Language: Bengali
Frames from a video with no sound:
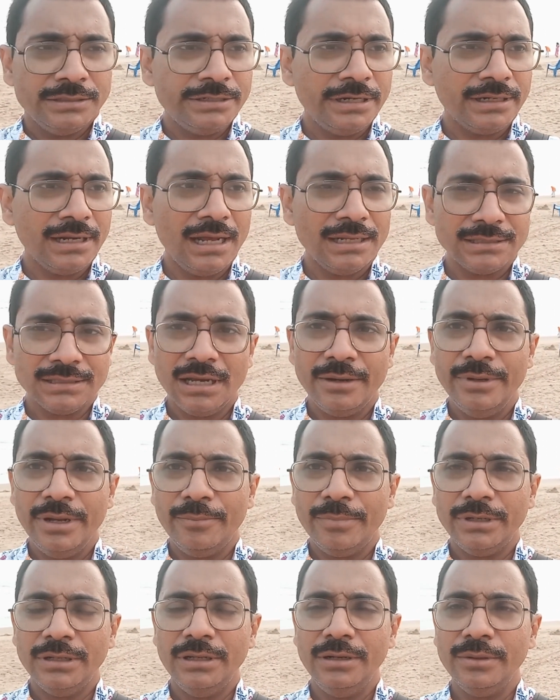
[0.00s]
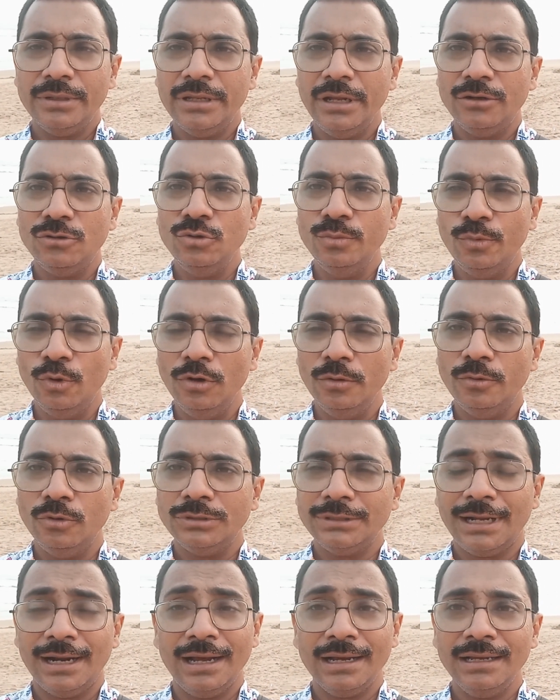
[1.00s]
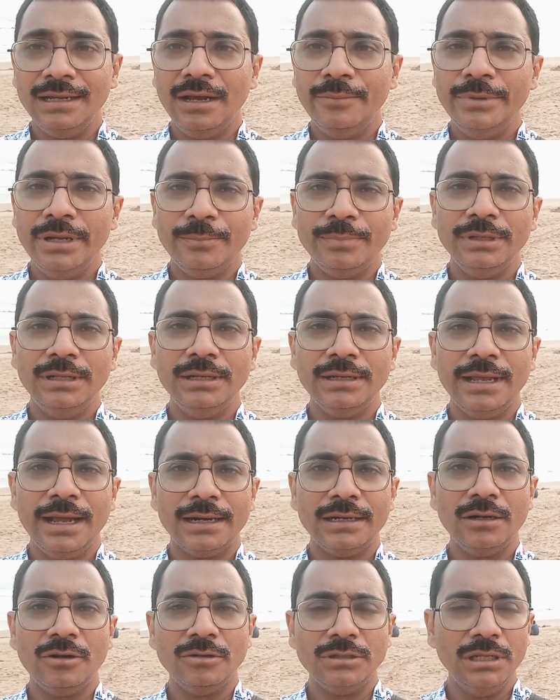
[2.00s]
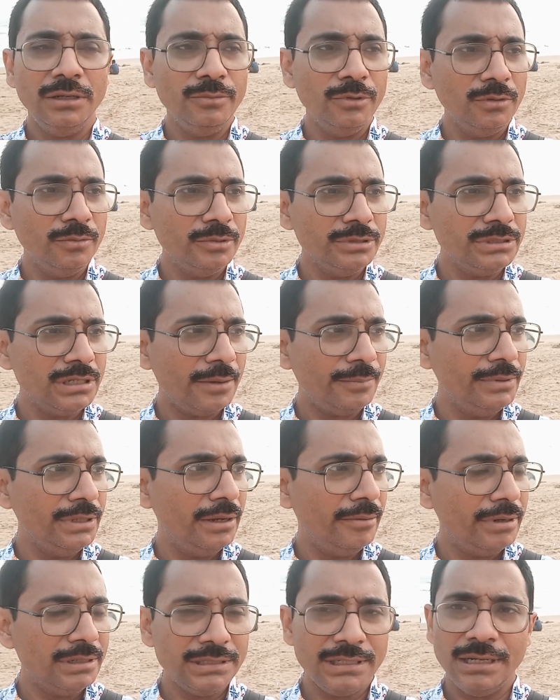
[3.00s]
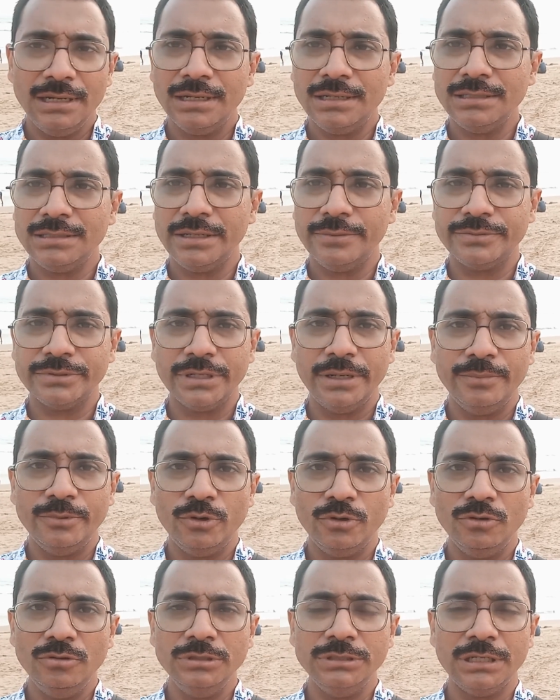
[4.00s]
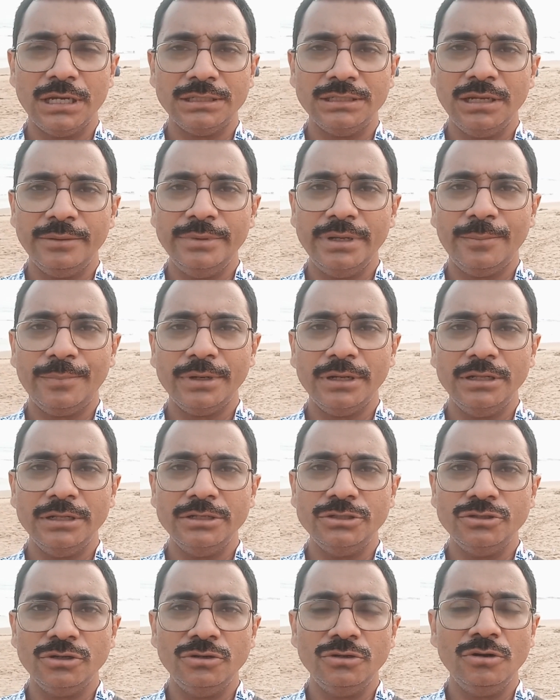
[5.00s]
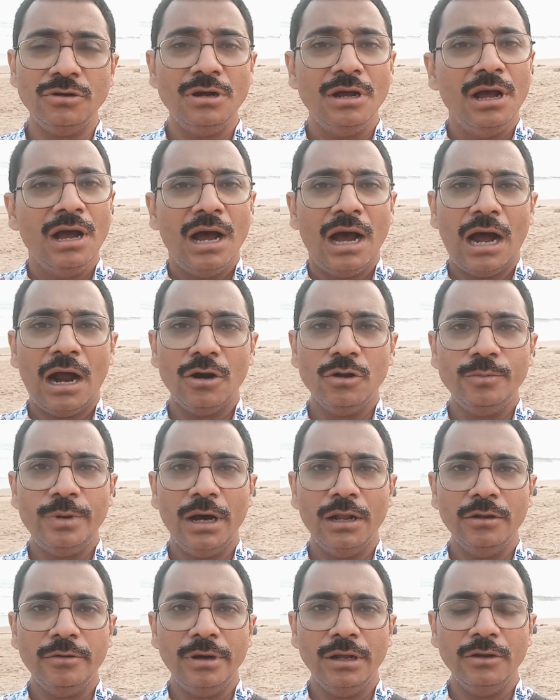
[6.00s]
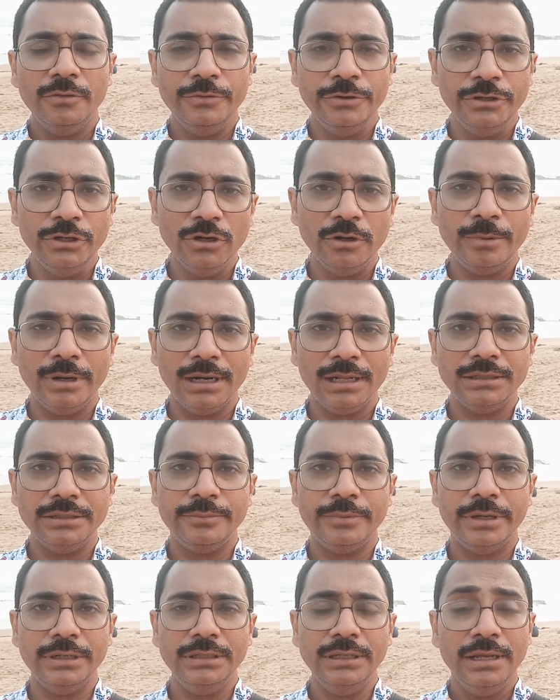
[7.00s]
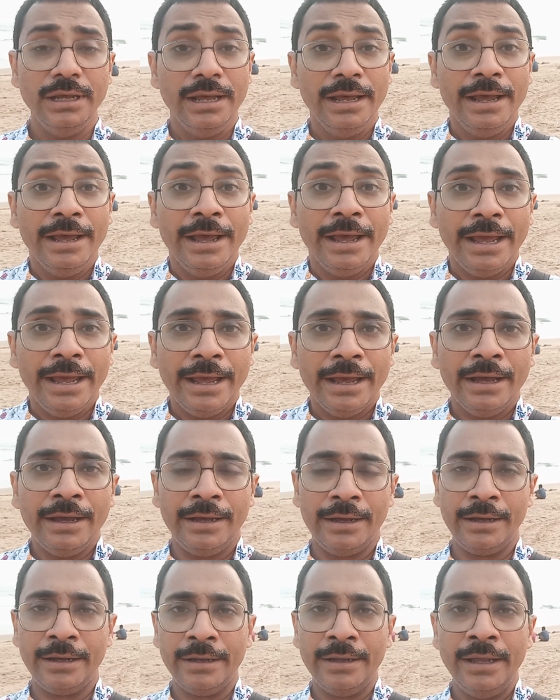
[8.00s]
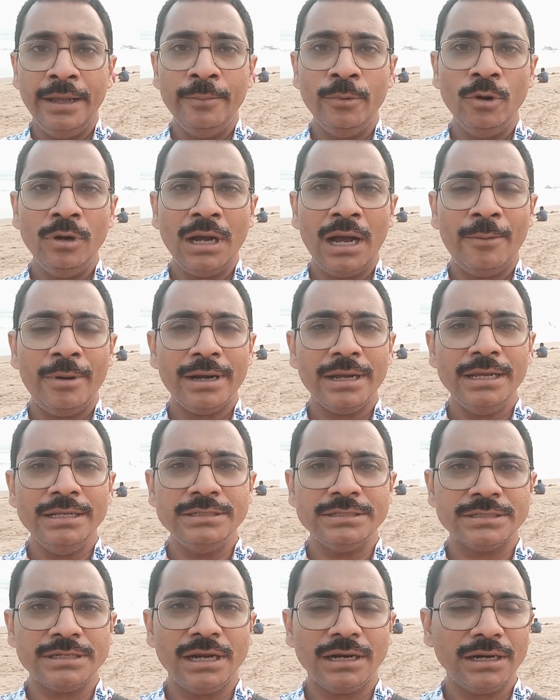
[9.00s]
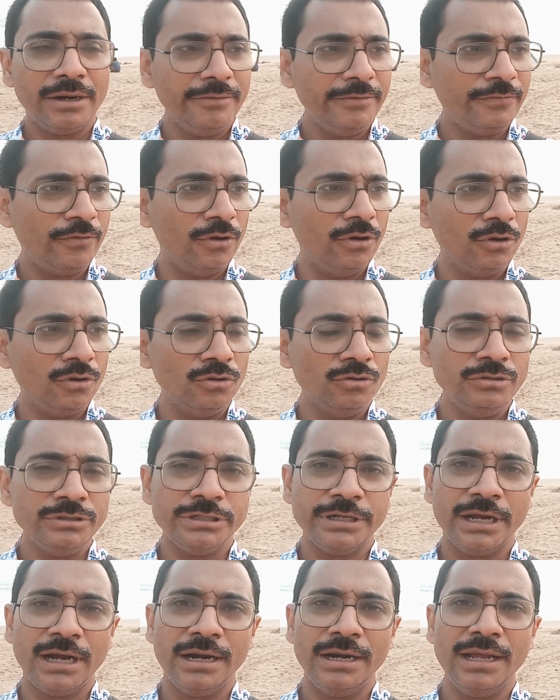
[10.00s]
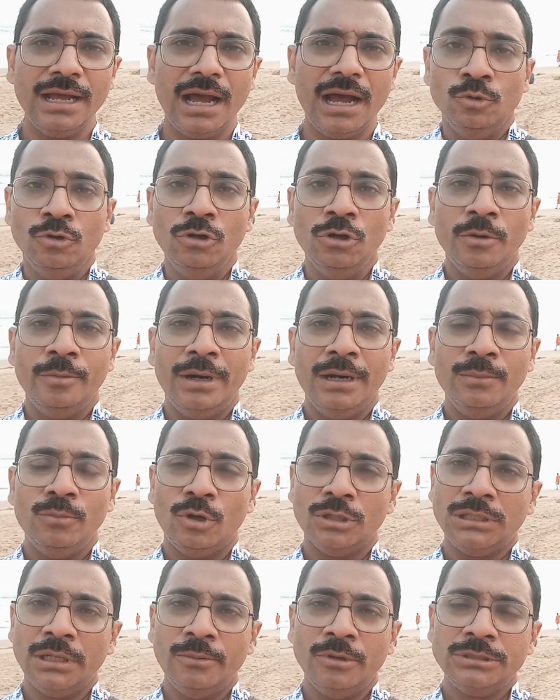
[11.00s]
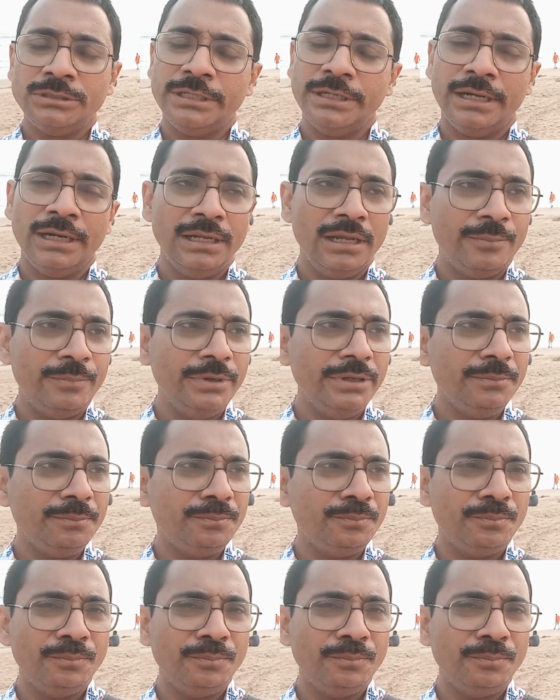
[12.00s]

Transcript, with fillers: সেটা আজকে আমি আপনাদেরকে একটু বলবো তার আগে আমি আপনাদেরকে একটা কথাই বলবো যে আপনি আমার চ্যানেলকে সাবস্ক্রাইব করুন যাতে আমি আপনাদের জন্য আরও ভালো ভালো ভিডিও বানাতে পারি এবং আমাকে ইনস্টাগ্রামে ফলো করুন সেখানে মূল্যবান মতামত সেখানে আপনি